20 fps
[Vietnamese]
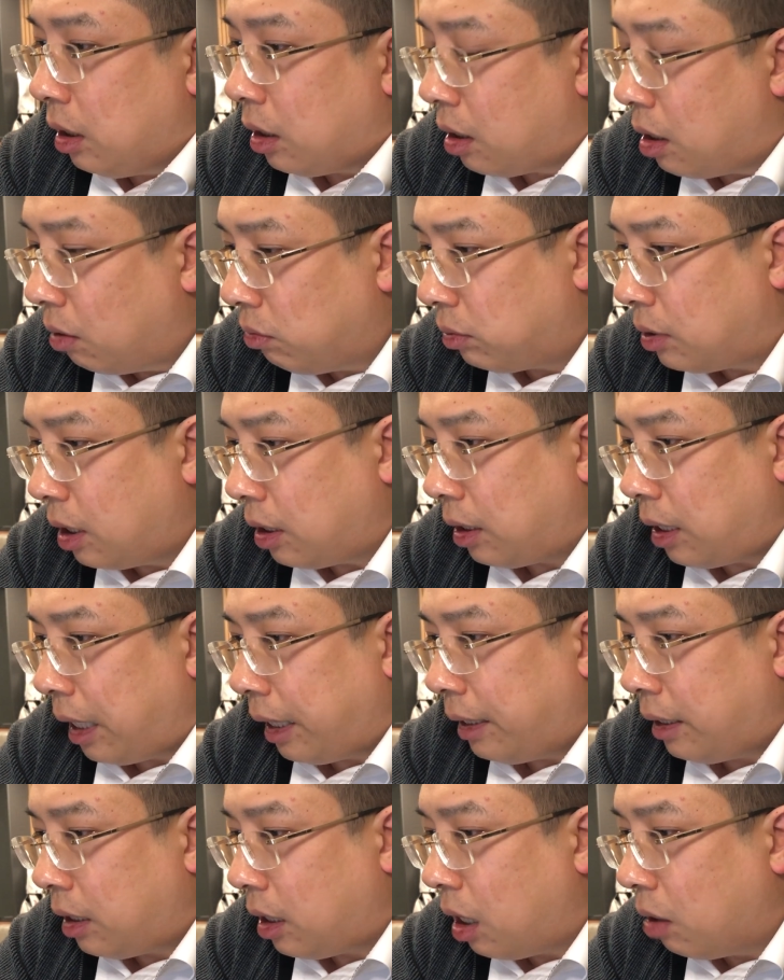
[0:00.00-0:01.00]
công thức
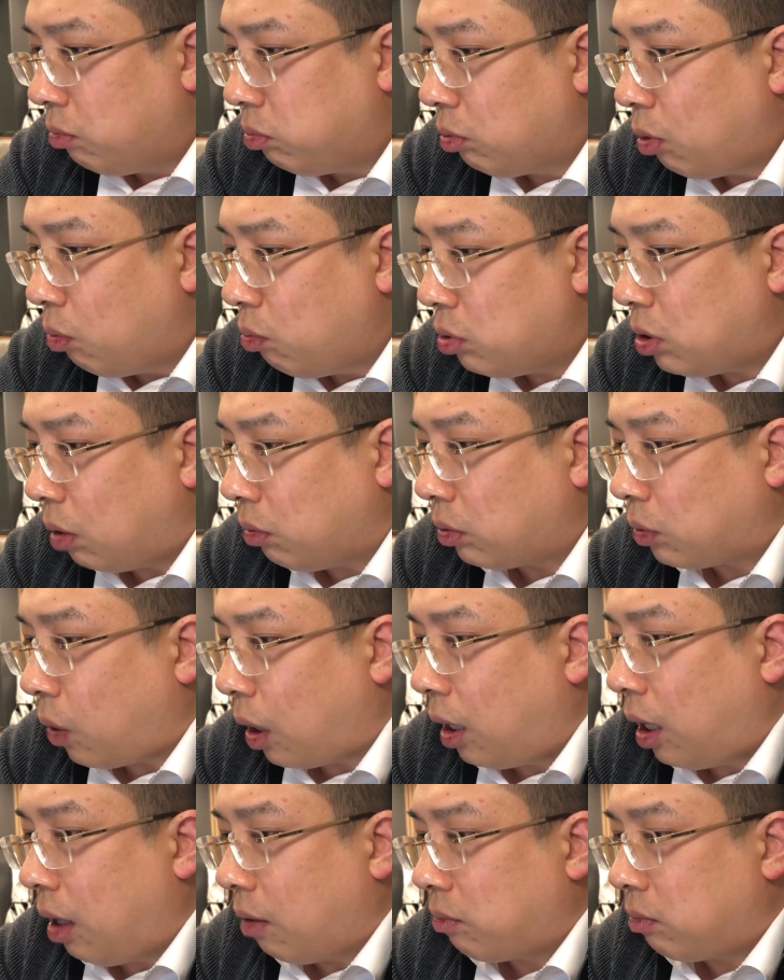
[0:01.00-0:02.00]
này không đúng trong
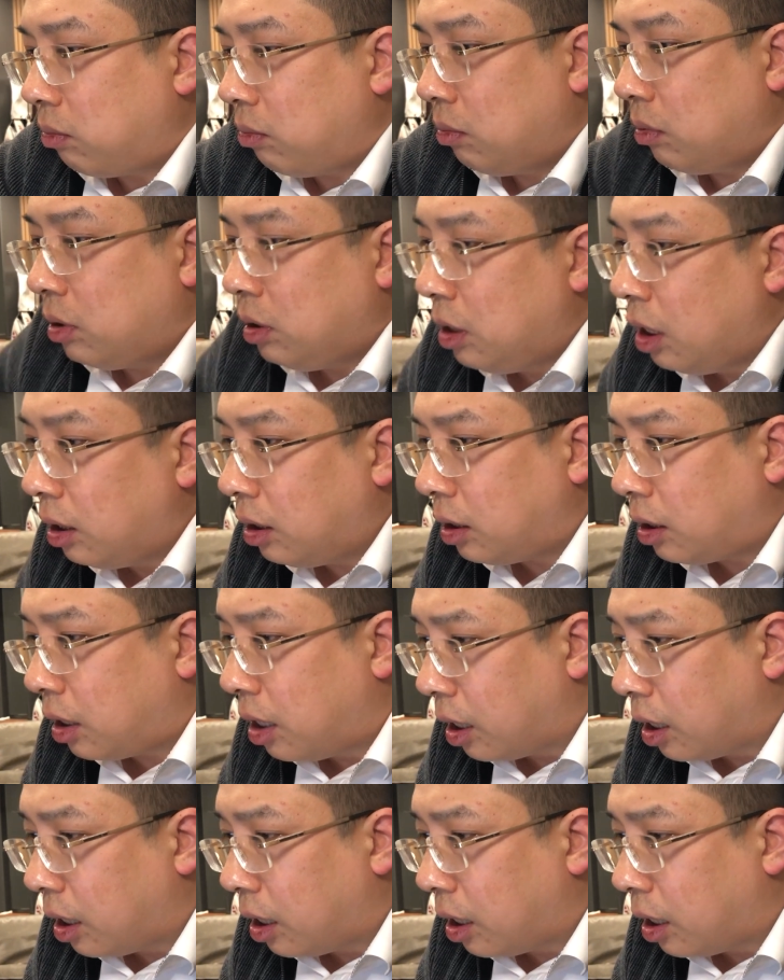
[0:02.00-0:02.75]
toán học nhưng